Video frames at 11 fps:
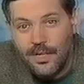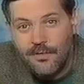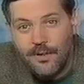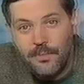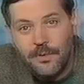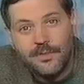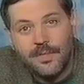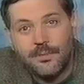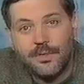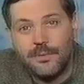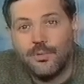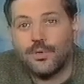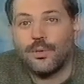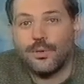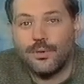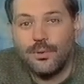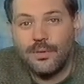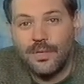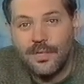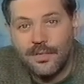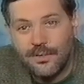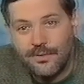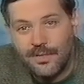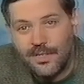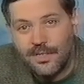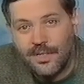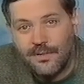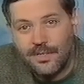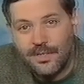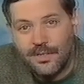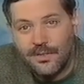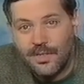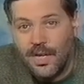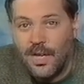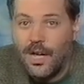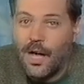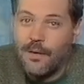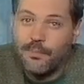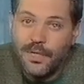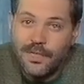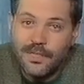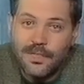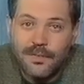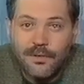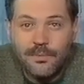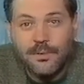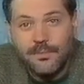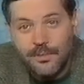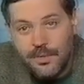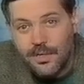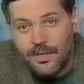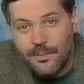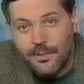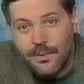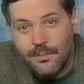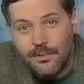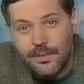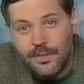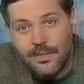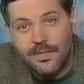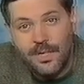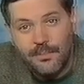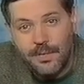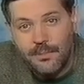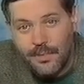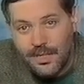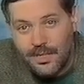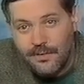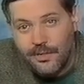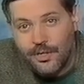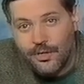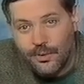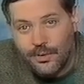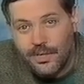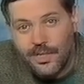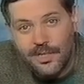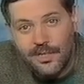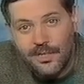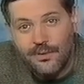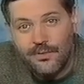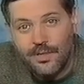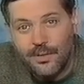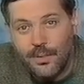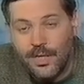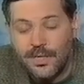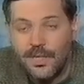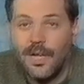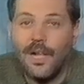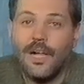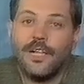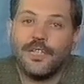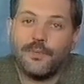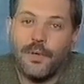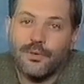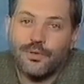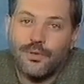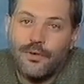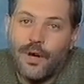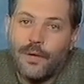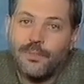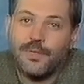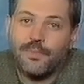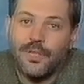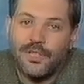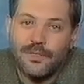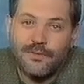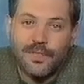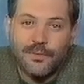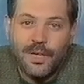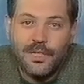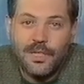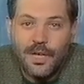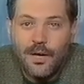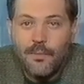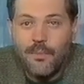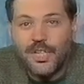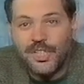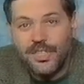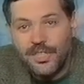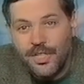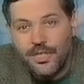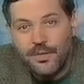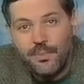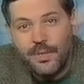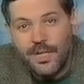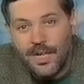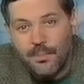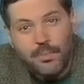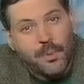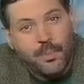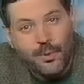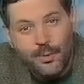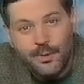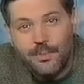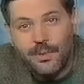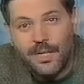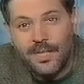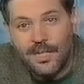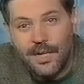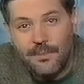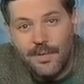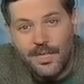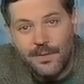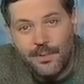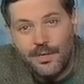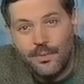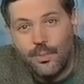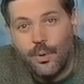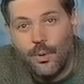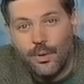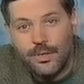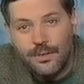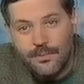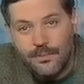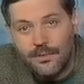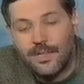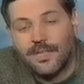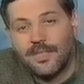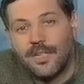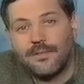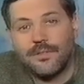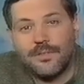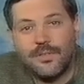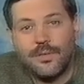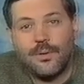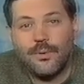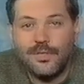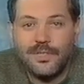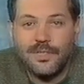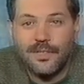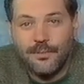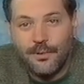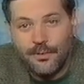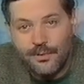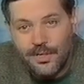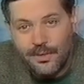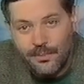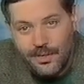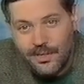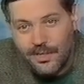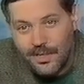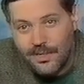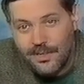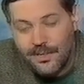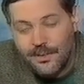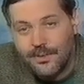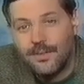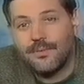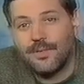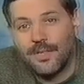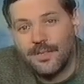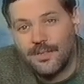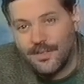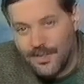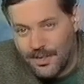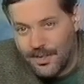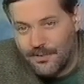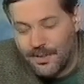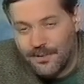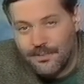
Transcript: Во-первых, там же не Мосгорсуд, где он все дела выигрывает, а Бильд – это вам не моська комсомольца, это самая массовая желтая газета в Германии. Теперь Лужкову обеспечен в Германии мощнейший пиар по полной программе, а господин Боос будет рассказывать, что это козни кремлевской администрации. До свидания, до завтра.